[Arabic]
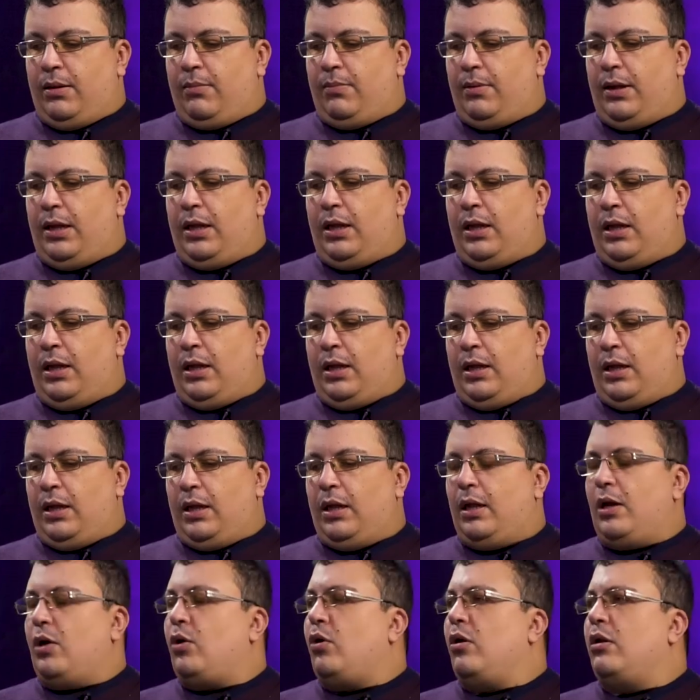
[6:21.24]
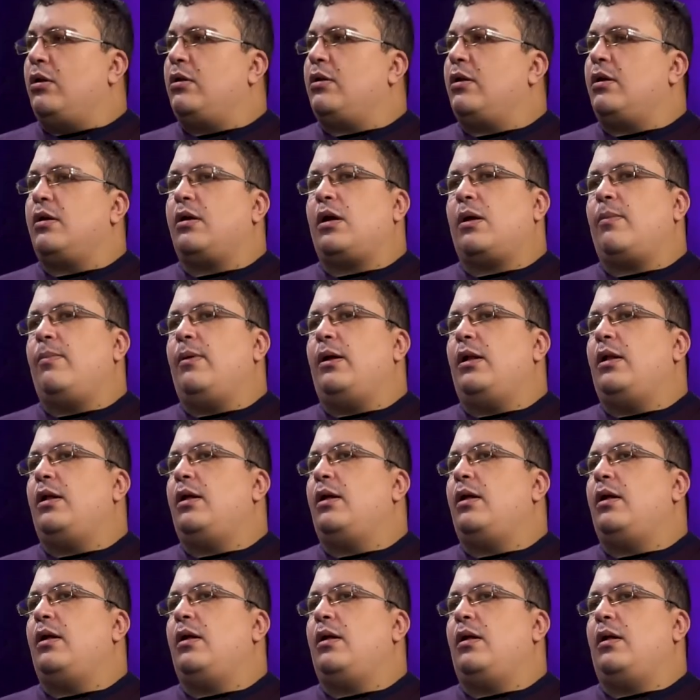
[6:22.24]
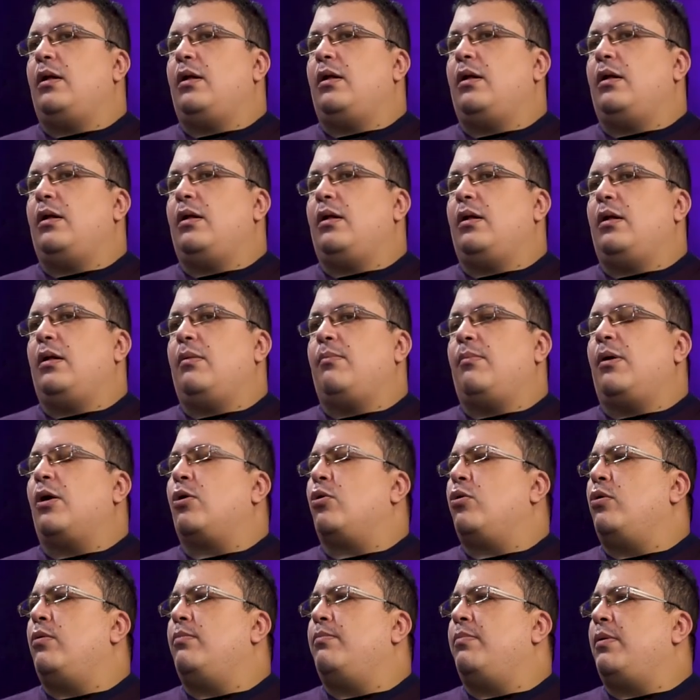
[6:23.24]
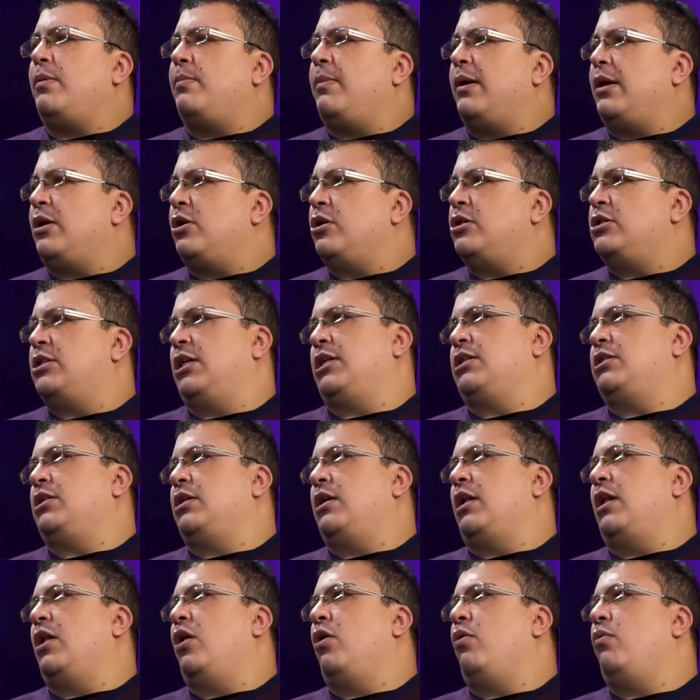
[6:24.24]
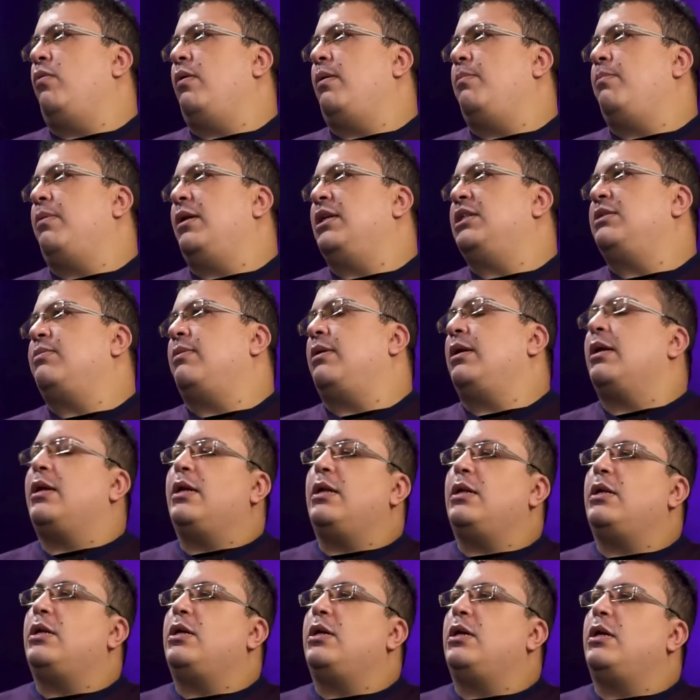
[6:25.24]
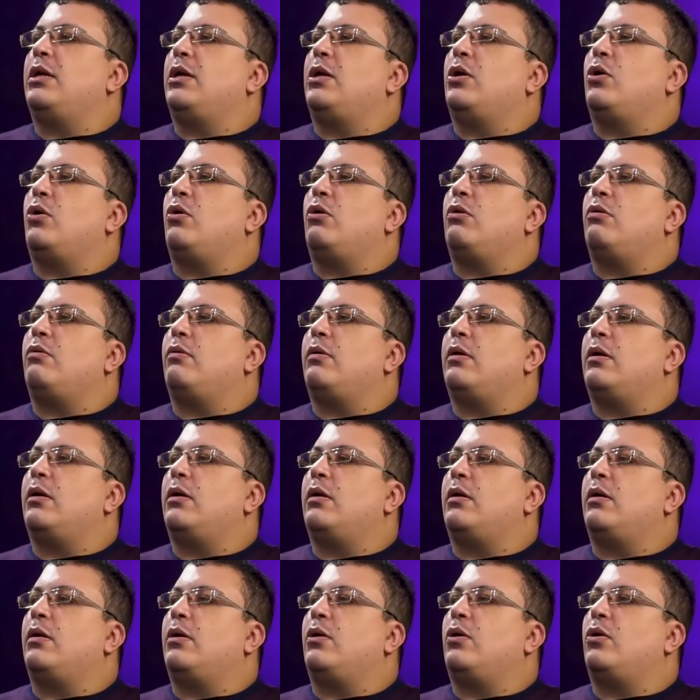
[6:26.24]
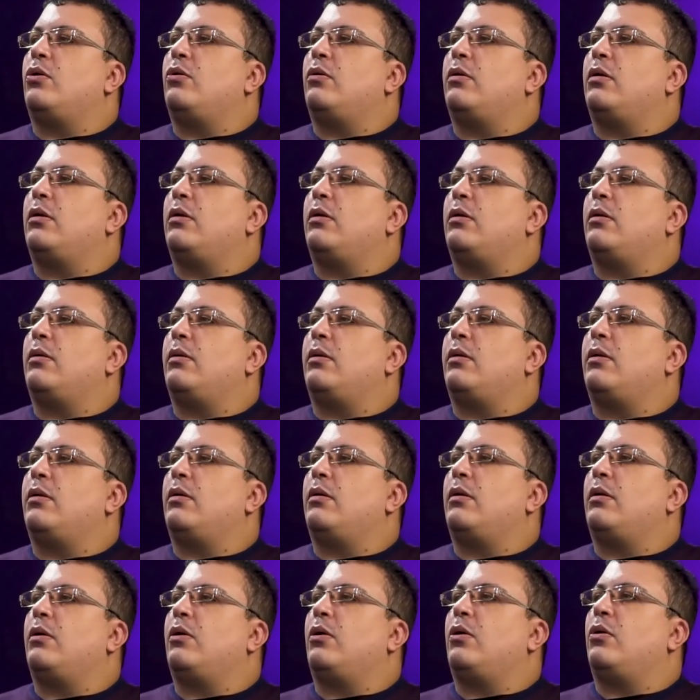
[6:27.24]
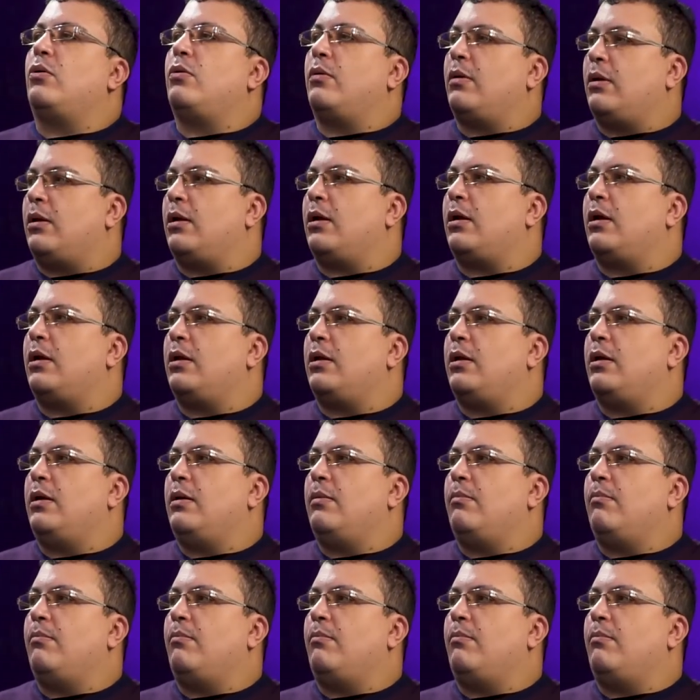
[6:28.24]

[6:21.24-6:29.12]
به قلت قبيلة مغروم بمايكل جاكسون هل هو بالنسبة لك انت قدوة قدوة قدوة لك انت؟